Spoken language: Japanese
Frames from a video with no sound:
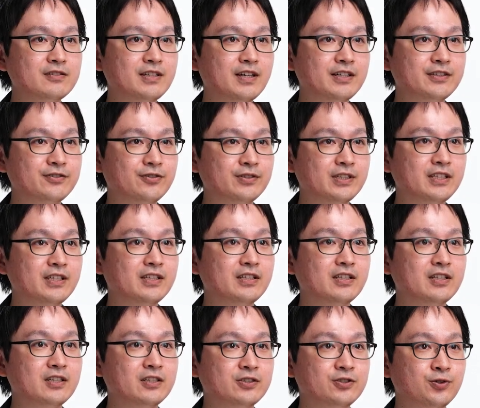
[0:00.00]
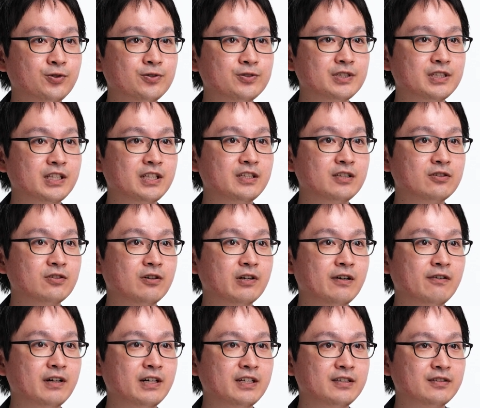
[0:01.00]
ず最初に常識にと
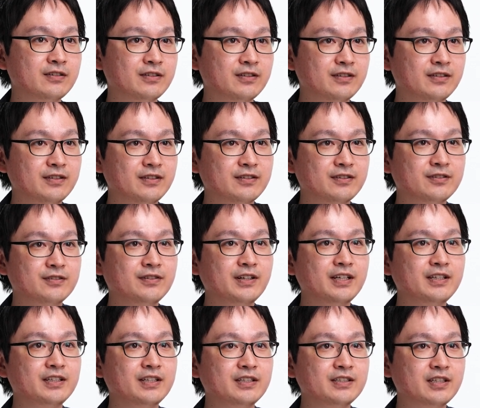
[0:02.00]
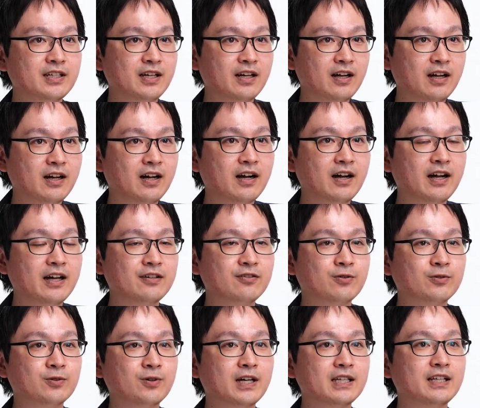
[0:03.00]
らわれず常に一から考える
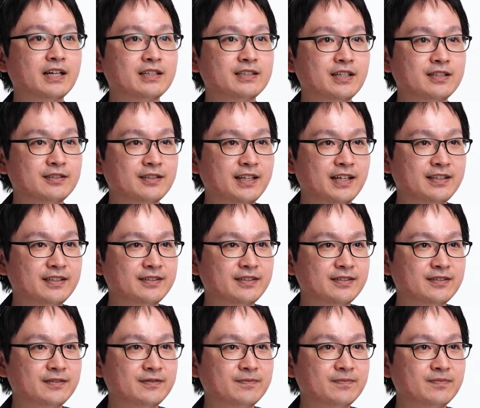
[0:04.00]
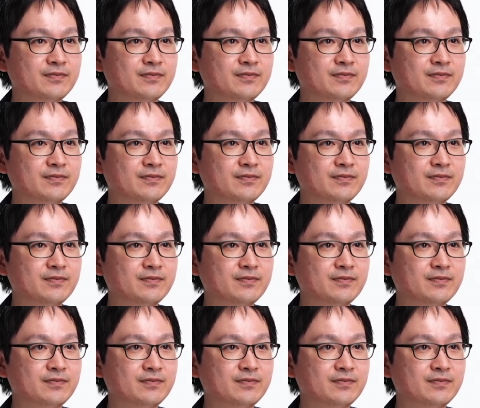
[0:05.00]
ことが大切です